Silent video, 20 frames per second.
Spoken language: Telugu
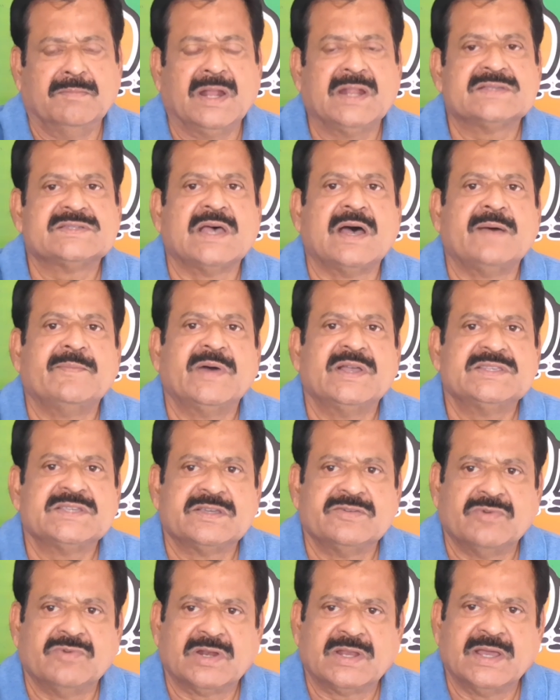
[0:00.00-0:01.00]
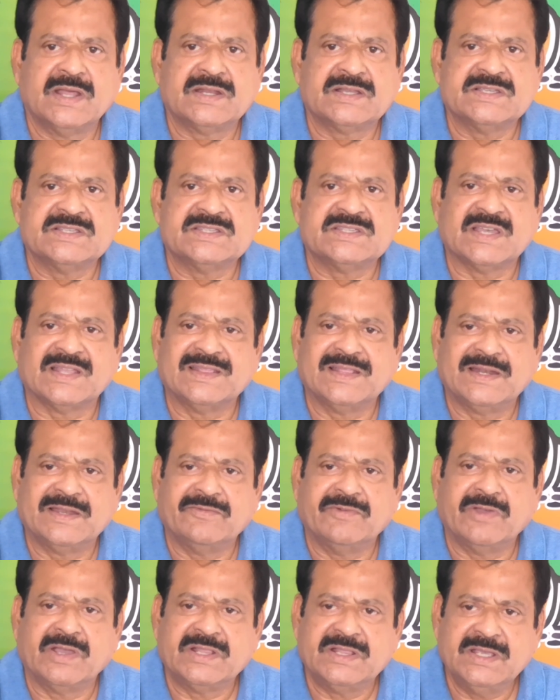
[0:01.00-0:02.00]
మన సామాజిక వర్గానికి
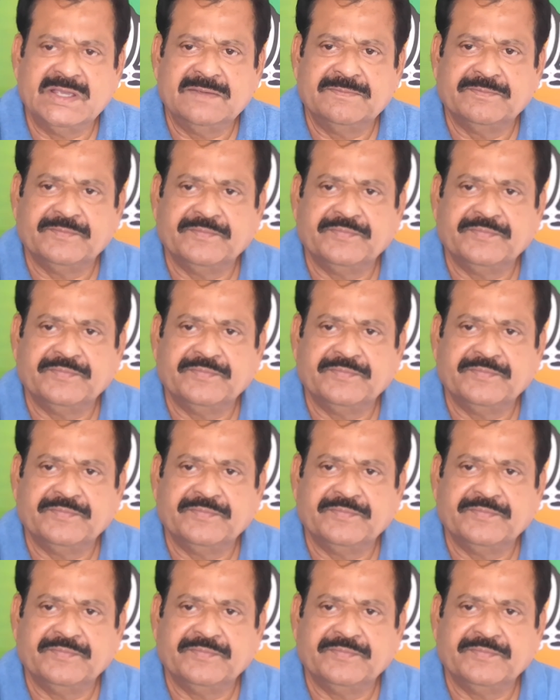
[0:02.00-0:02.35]
చెందని వ్యక్తి